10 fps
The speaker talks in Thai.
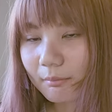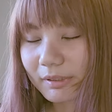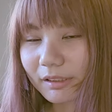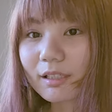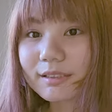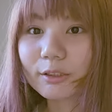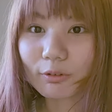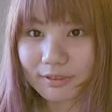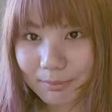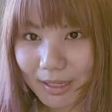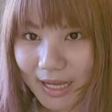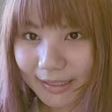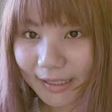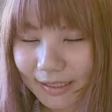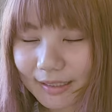มันก็สะดวกสบาย
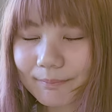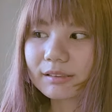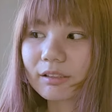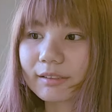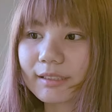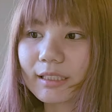ค่ะตอนที่